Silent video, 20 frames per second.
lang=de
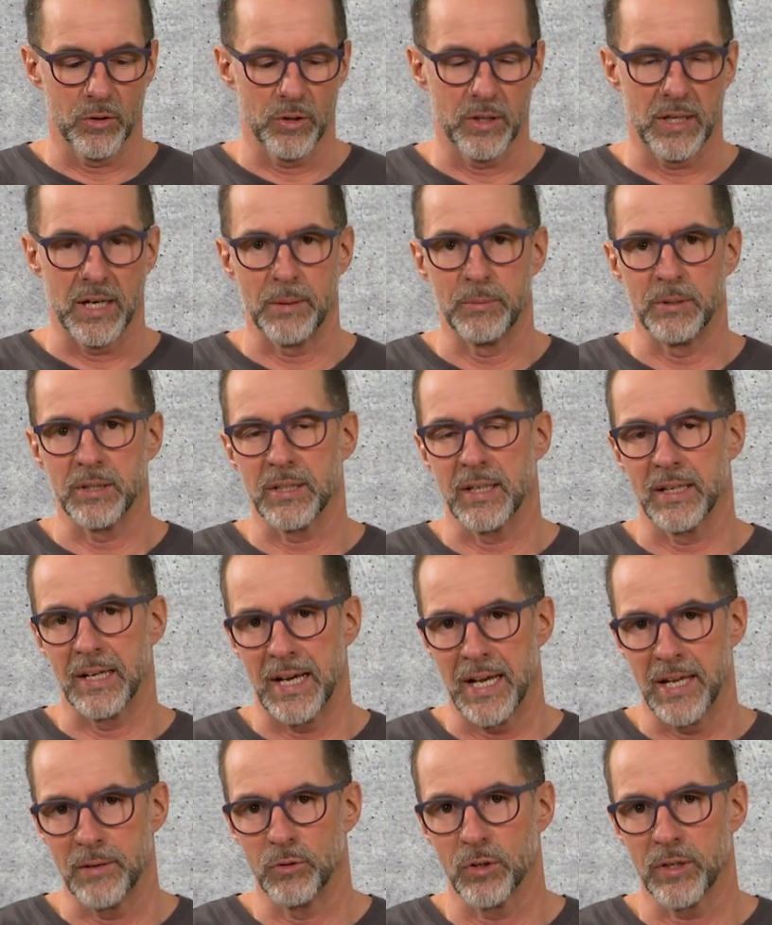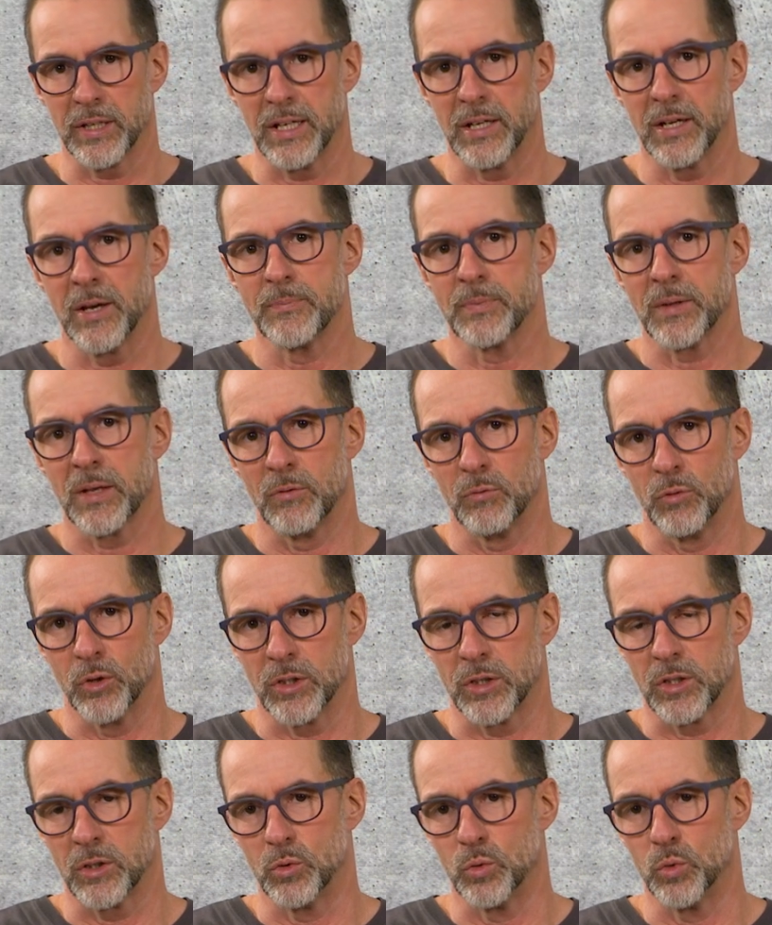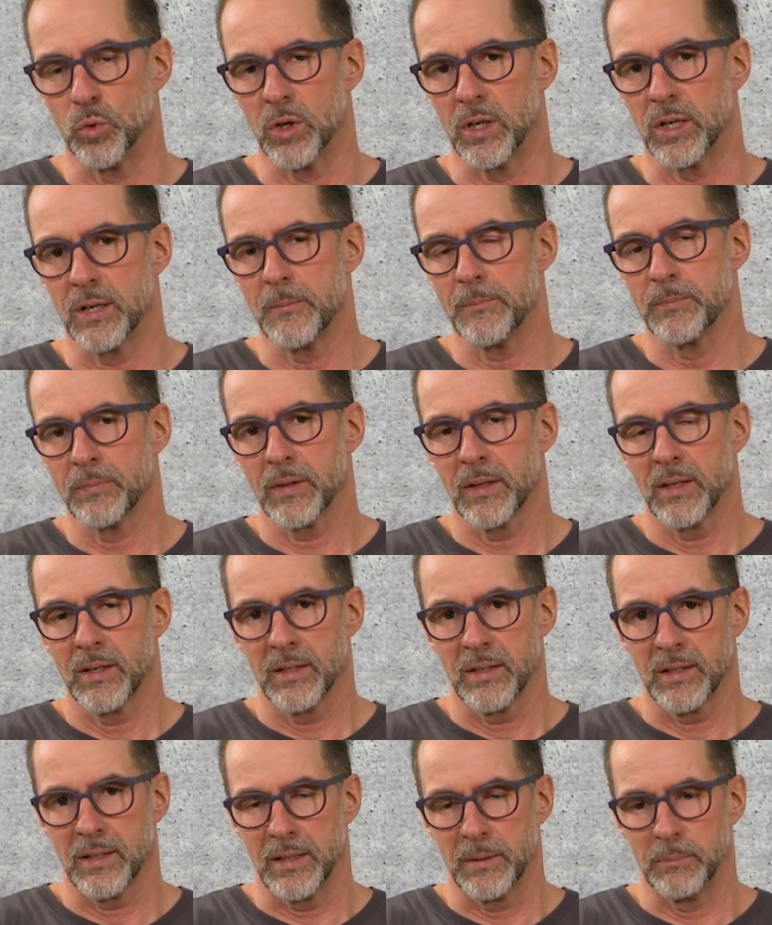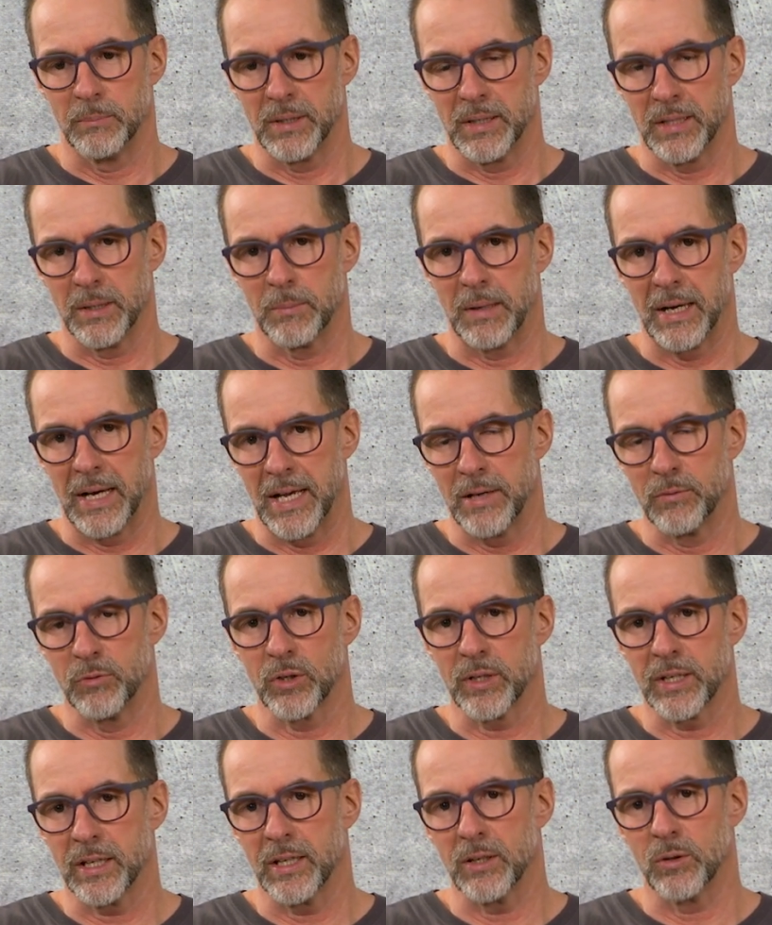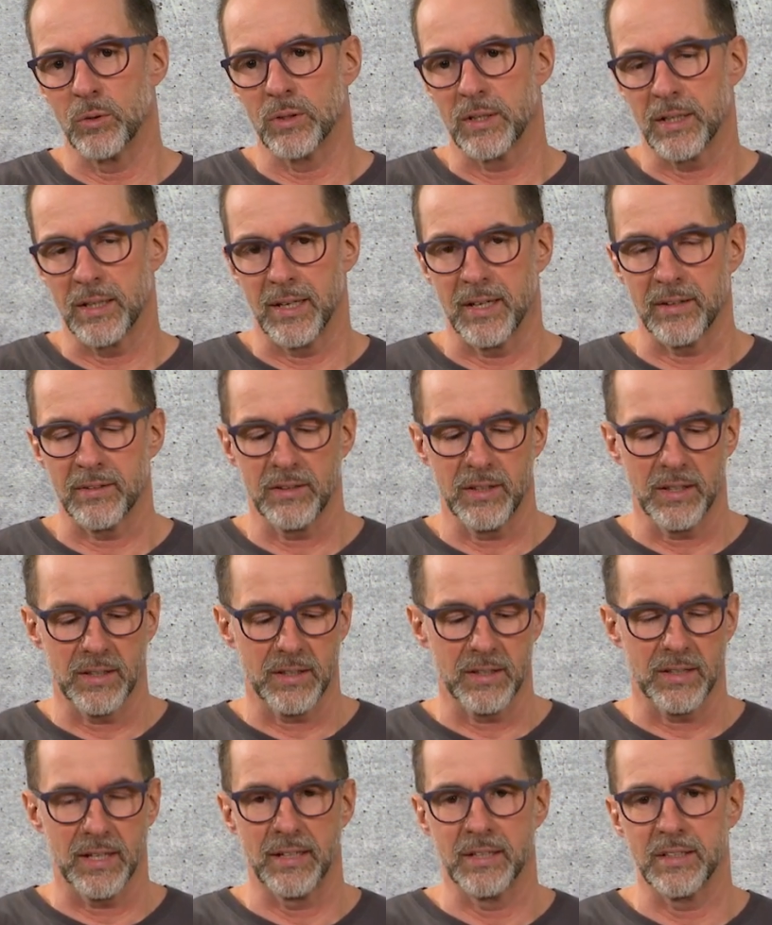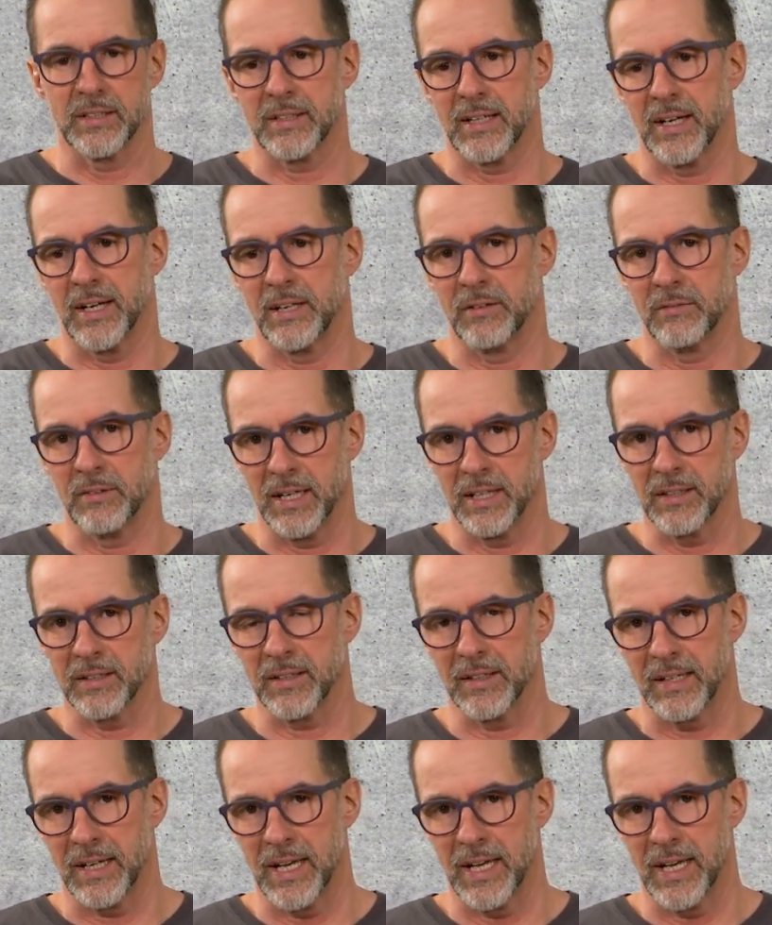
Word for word: Oder habe ich ein Ivory, wird nur äh, mit einem Ivory und Classic kann ich keine weiteren